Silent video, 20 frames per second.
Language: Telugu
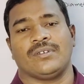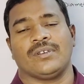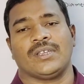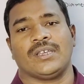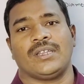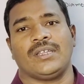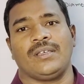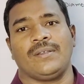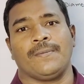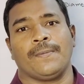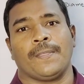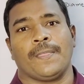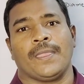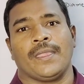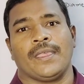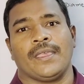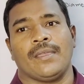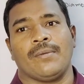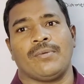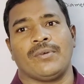ఓకేనా
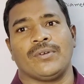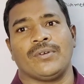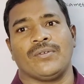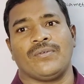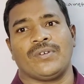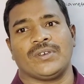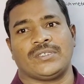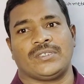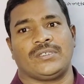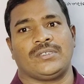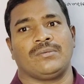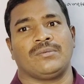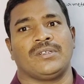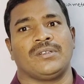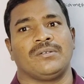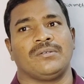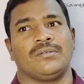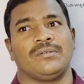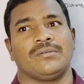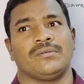ఇప్పుడు ఫస్ట్
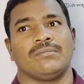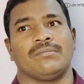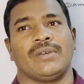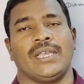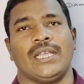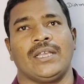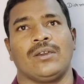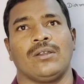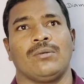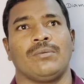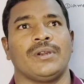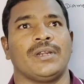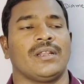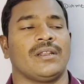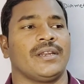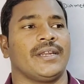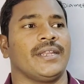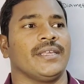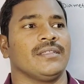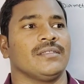మనం
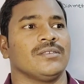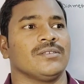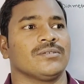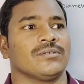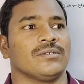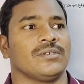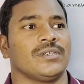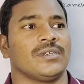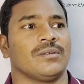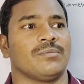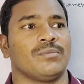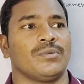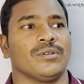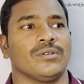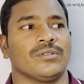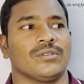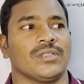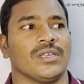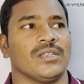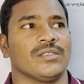మైక్రోమీటర్ రీడింగ్
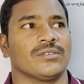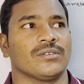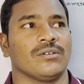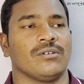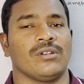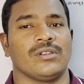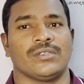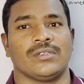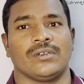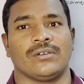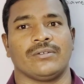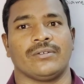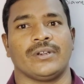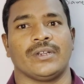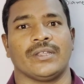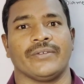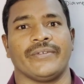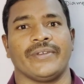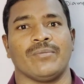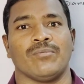తీసుకునేటప్పుడు
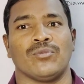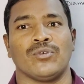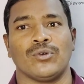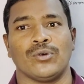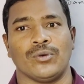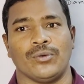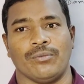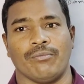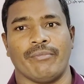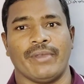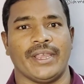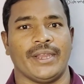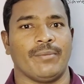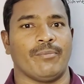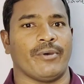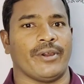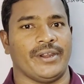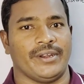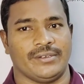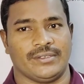తెలుసుకోవాల్సినటువంటివి మూడు
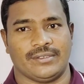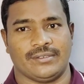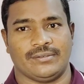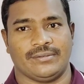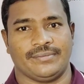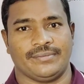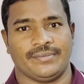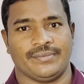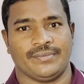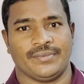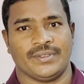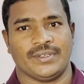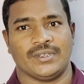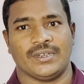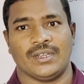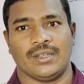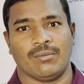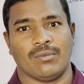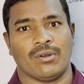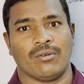మెయిన్ పాయింట్స్
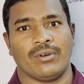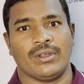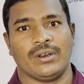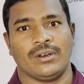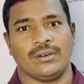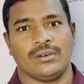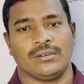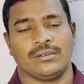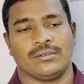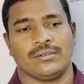నెంబర్ వన్